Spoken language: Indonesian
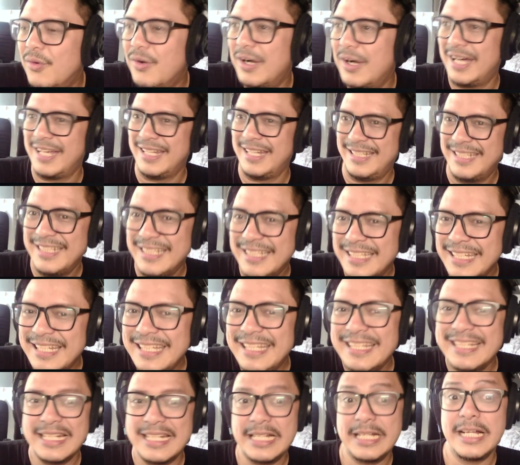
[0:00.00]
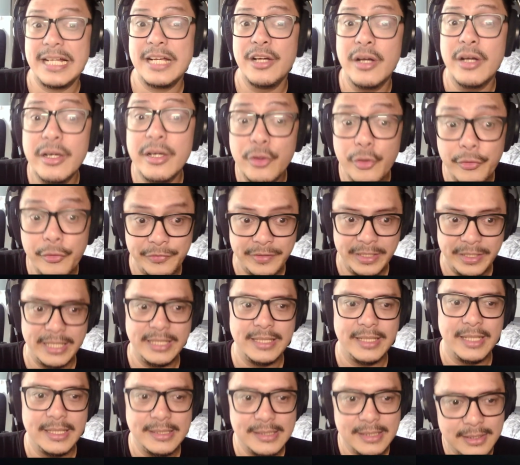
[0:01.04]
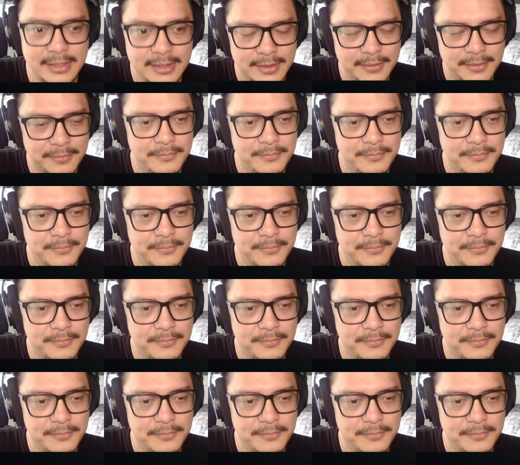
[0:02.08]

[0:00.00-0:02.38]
wah ini rada nge-groove nih kayaknya guys